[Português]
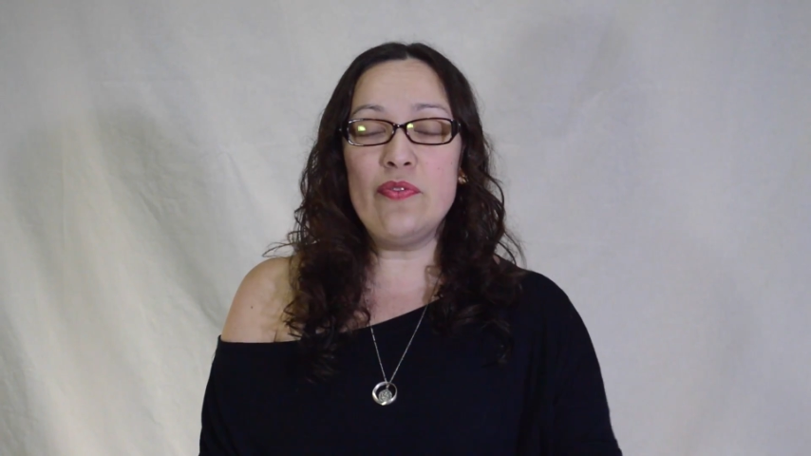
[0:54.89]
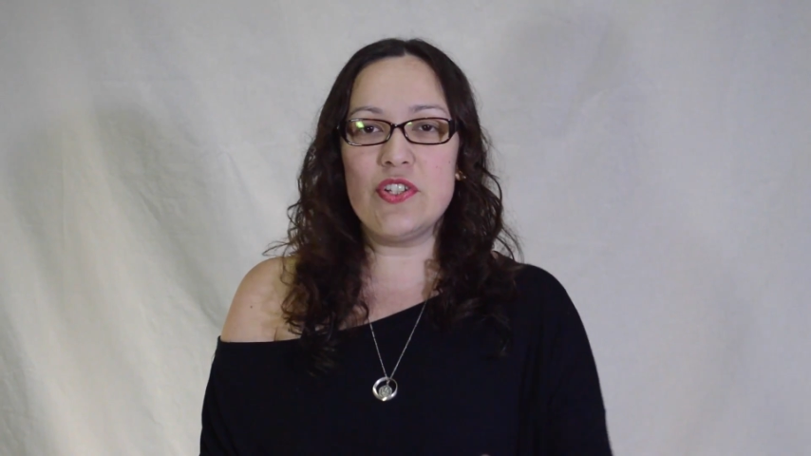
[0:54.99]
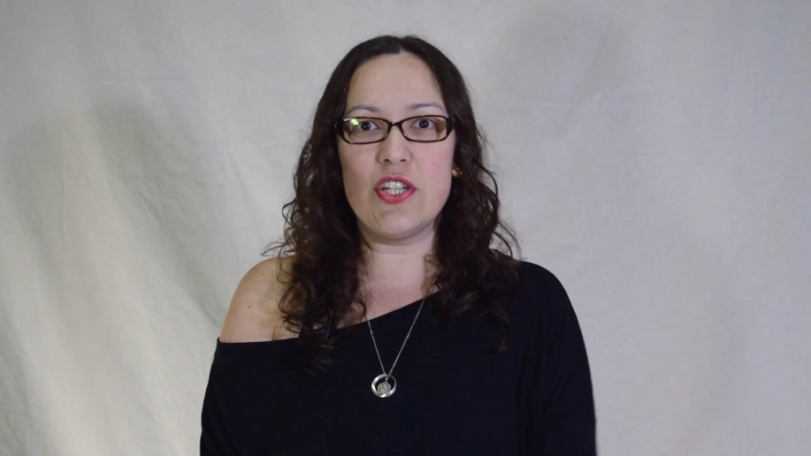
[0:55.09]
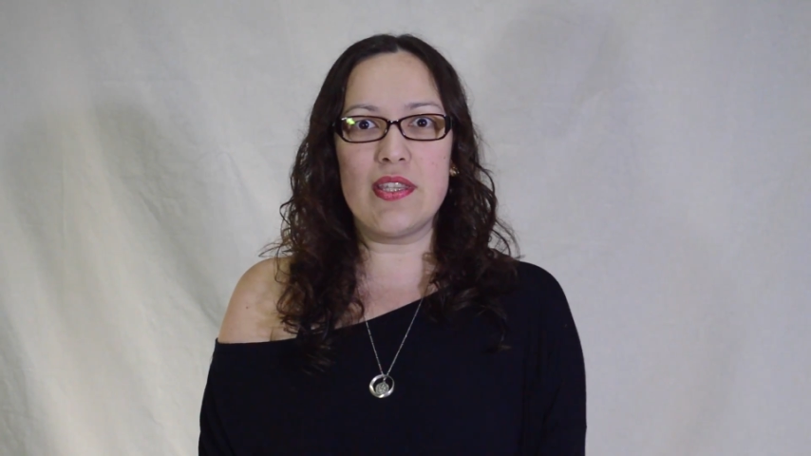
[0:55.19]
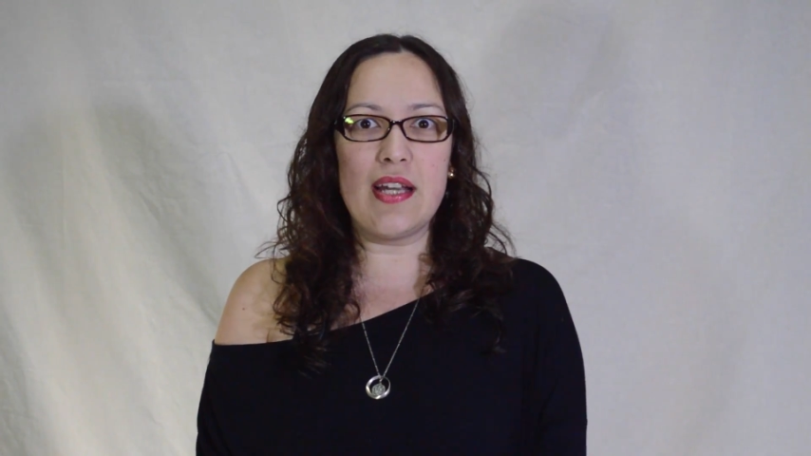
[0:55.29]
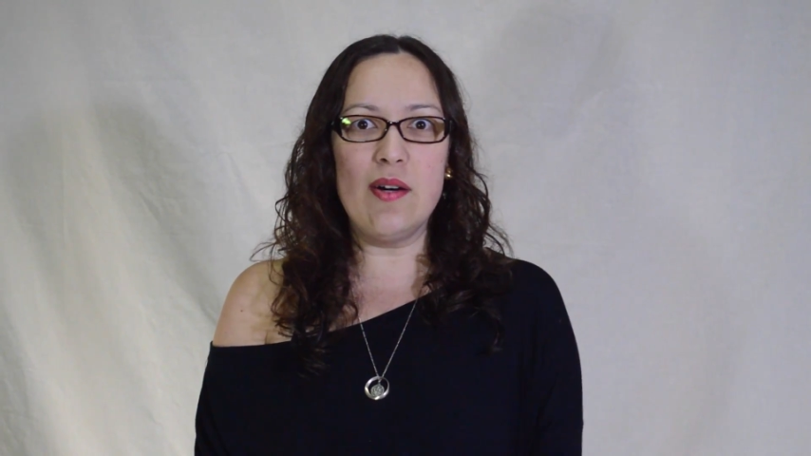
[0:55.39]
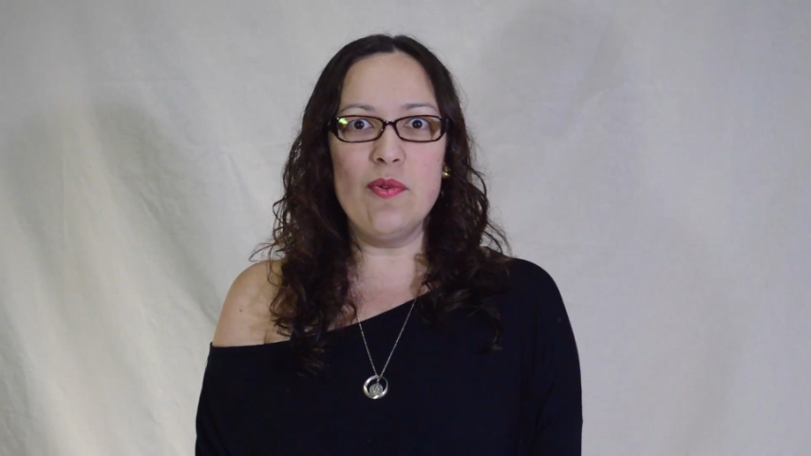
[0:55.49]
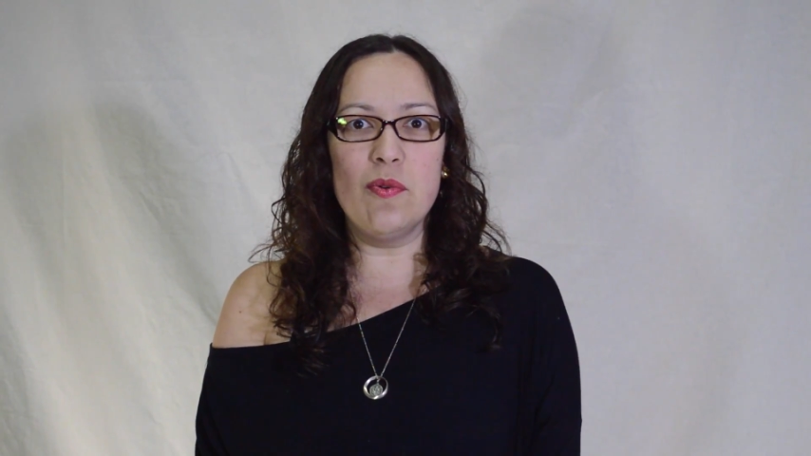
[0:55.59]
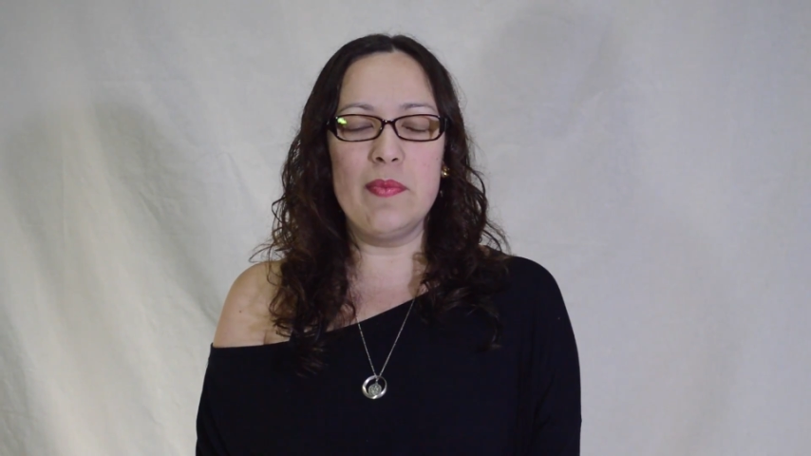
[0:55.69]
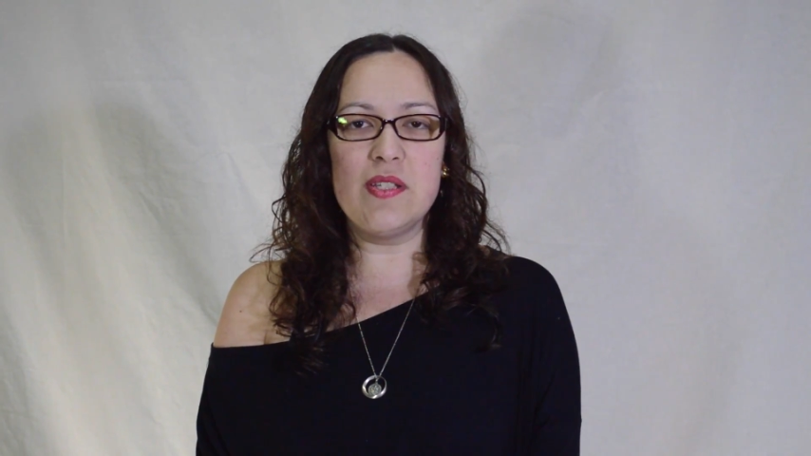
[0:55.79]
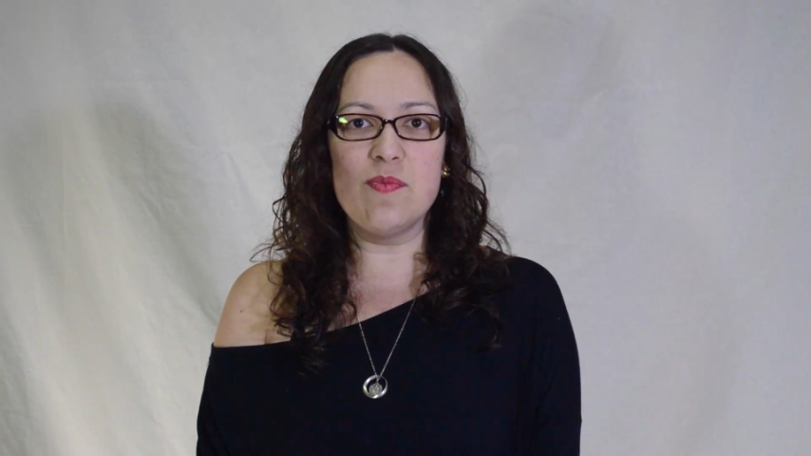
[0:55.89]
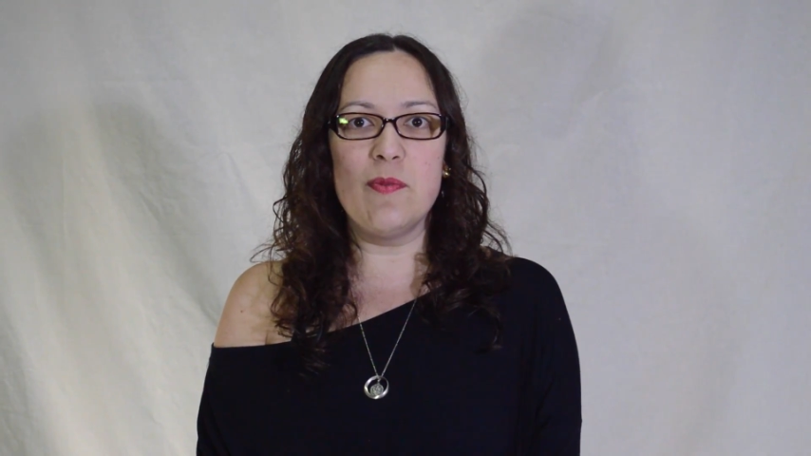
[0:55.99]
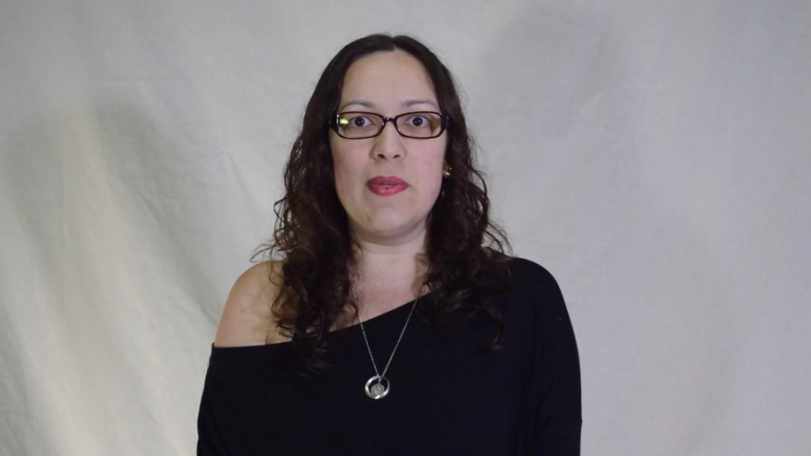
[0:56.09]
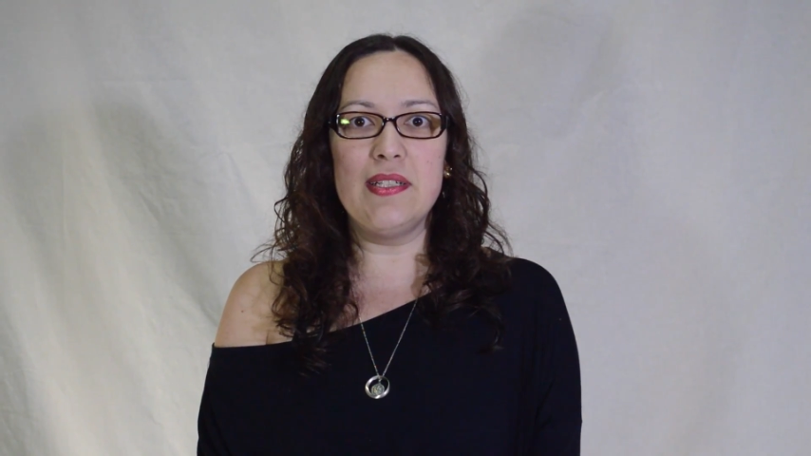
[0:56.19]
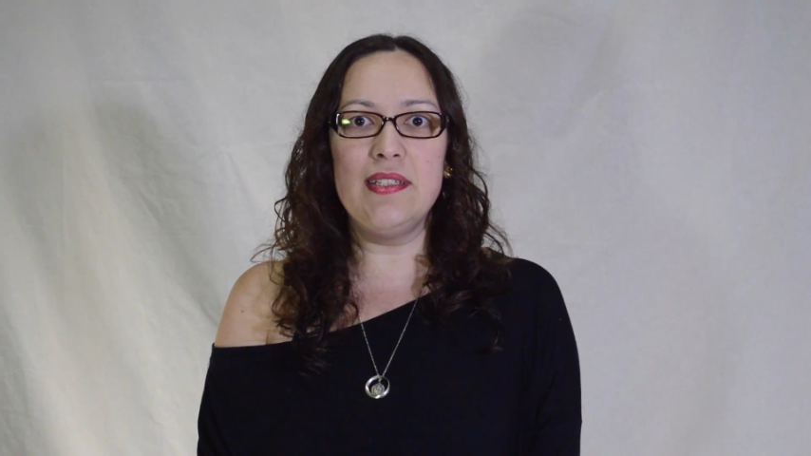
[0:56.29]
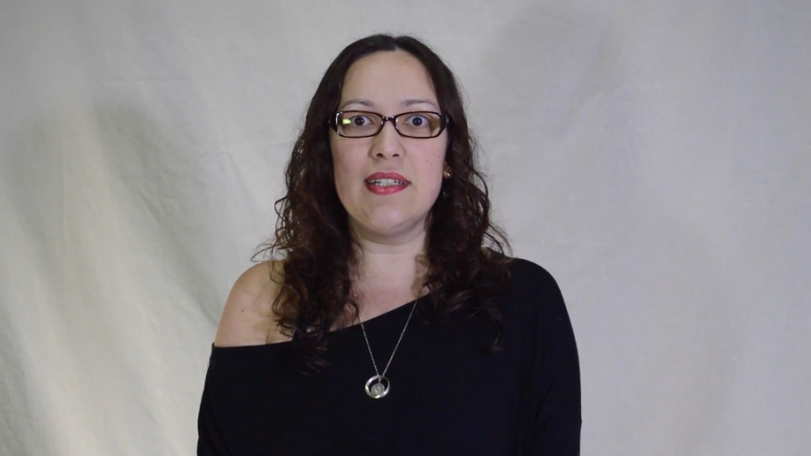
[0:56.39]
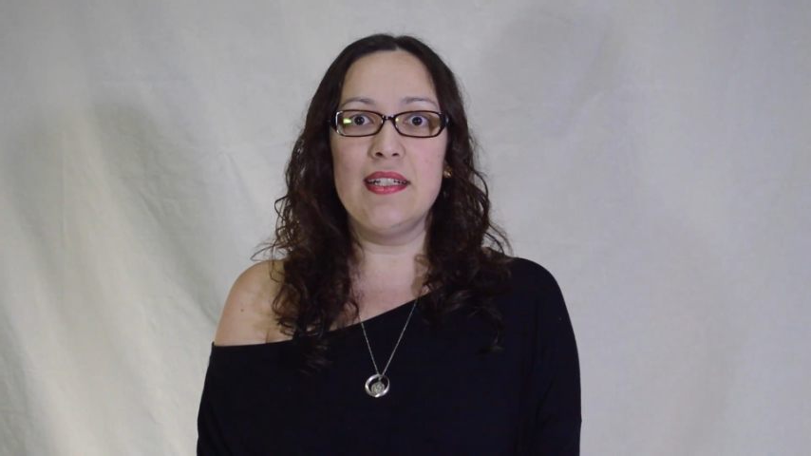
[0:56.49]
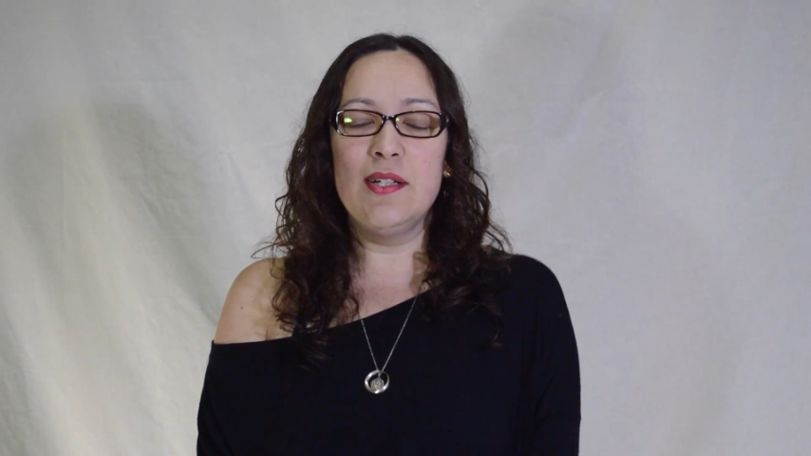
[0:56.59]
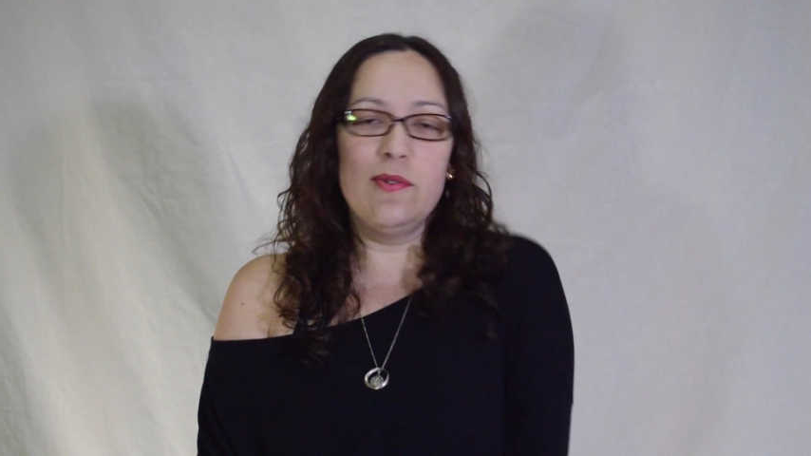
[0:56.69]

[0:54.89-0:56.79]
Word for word: vegetal ou mesmo humana,